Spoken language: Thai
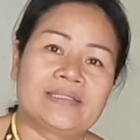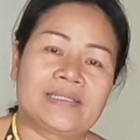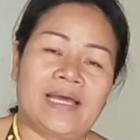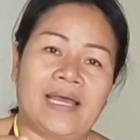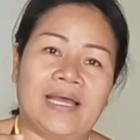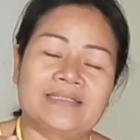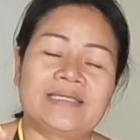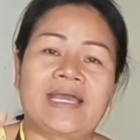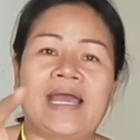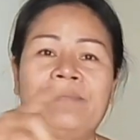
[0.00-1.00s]
ตาสิ
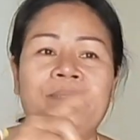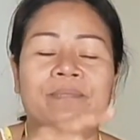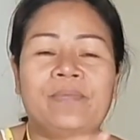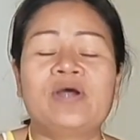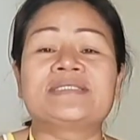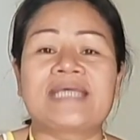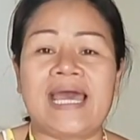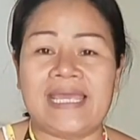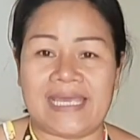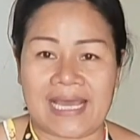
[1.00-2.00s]
ครับมอไส้
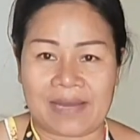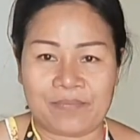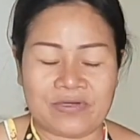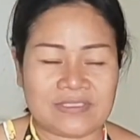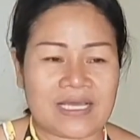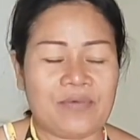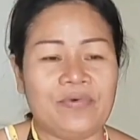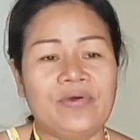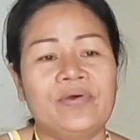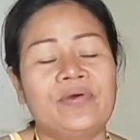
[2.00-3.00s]
ครับมอไส้ว
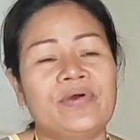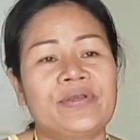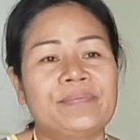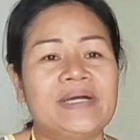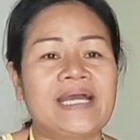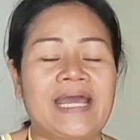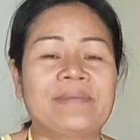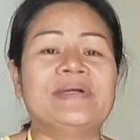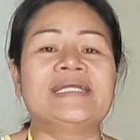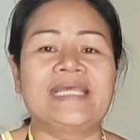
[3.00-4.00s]
นเบิ้งหัน
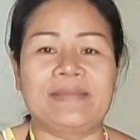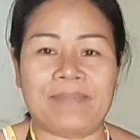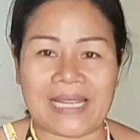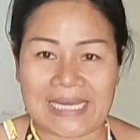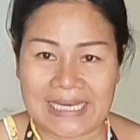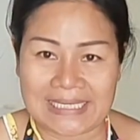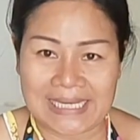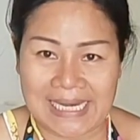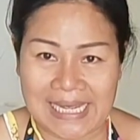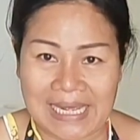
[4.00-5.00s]
เบิ้งหนีไปเรื่อ
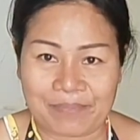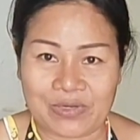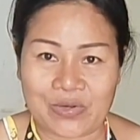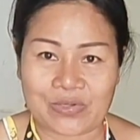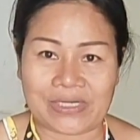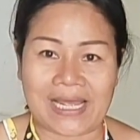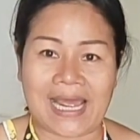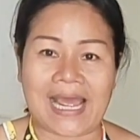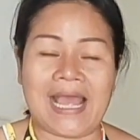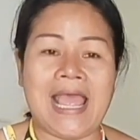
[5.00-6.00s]
ยๆล่ะครับพี่น้องคะ
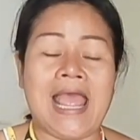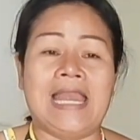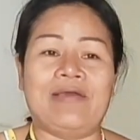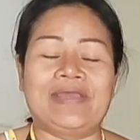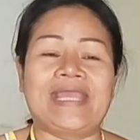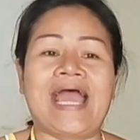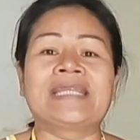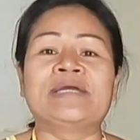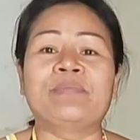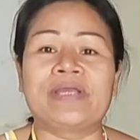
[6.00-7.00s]
แล้วอีกอย่างห
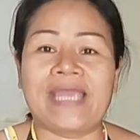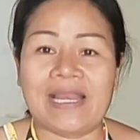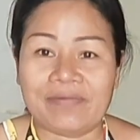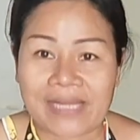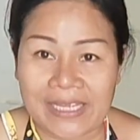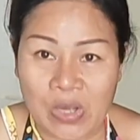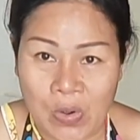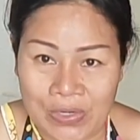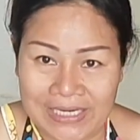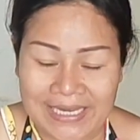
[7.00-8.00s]
นึ่งพ่อใหญ่เราได้ขอ
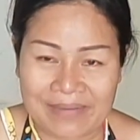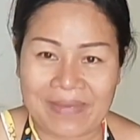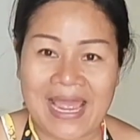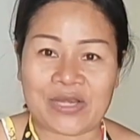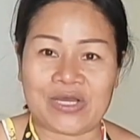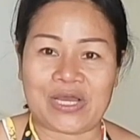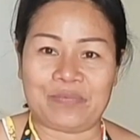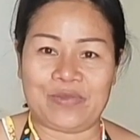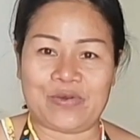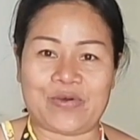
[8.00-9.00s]
งเล่นมากนะครับ
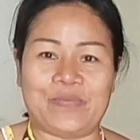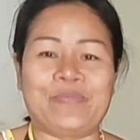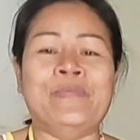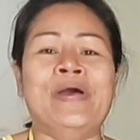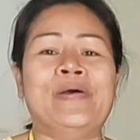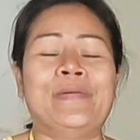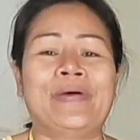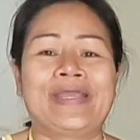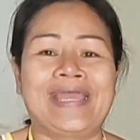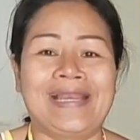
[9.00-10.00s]
พี่น้อง
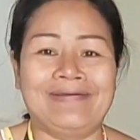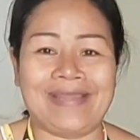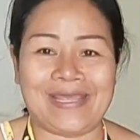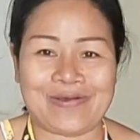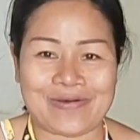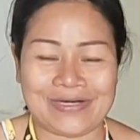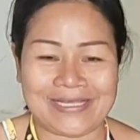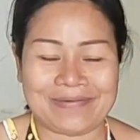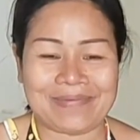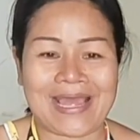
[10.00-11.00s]
พ่อใหญ่เราได้ของ
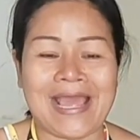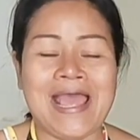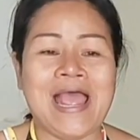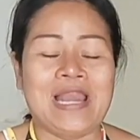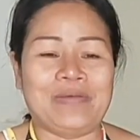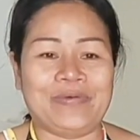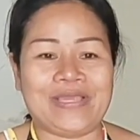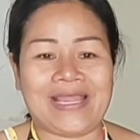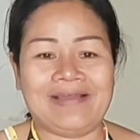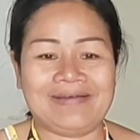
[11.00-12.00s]
เล่นมากแล้วพ่อให
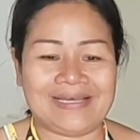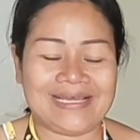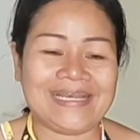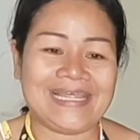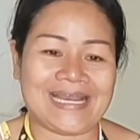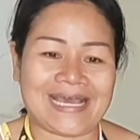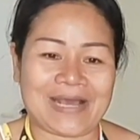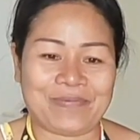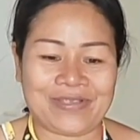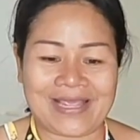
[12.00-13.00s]
ญ่เราก็เลยนี่ล่ะครับ
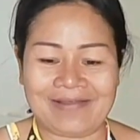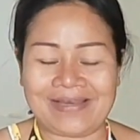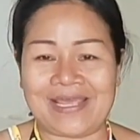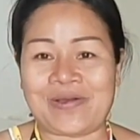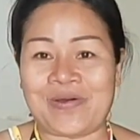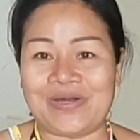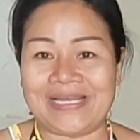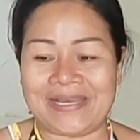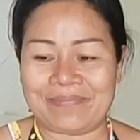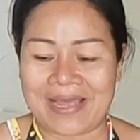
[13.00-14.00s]
พ่อใหญ่เราได้ของ
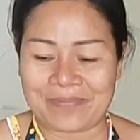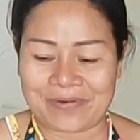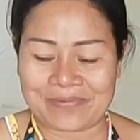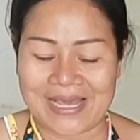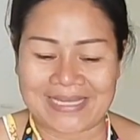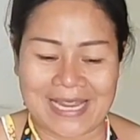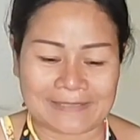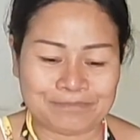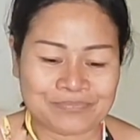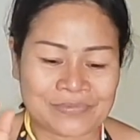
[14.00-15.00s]
เล่นมาเพราะว่าอย่าง
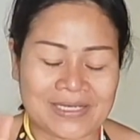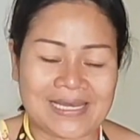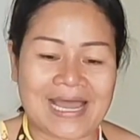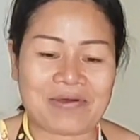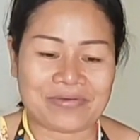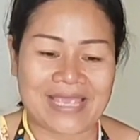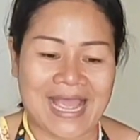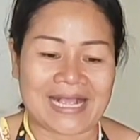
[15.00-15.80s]
เล่าอยาก